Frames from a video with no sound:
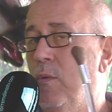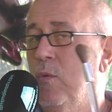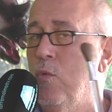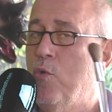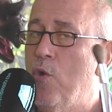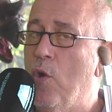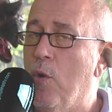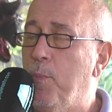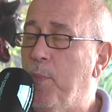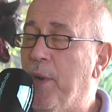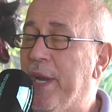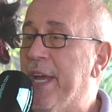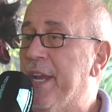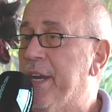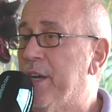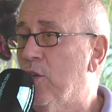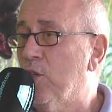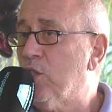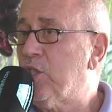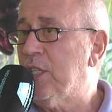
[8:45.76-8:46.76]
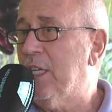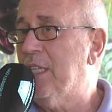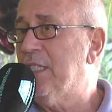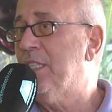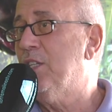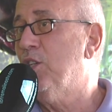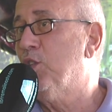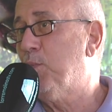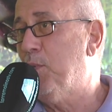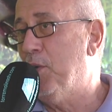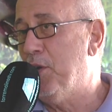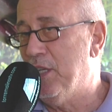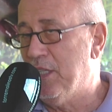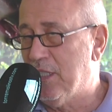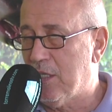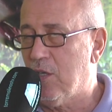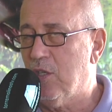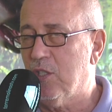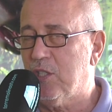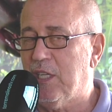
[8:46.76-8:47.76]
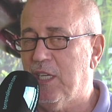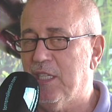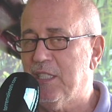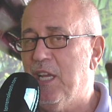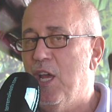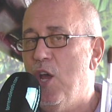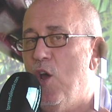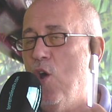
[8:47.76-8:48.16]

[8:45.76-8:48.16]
uno para rosas, si os ponéis rosas,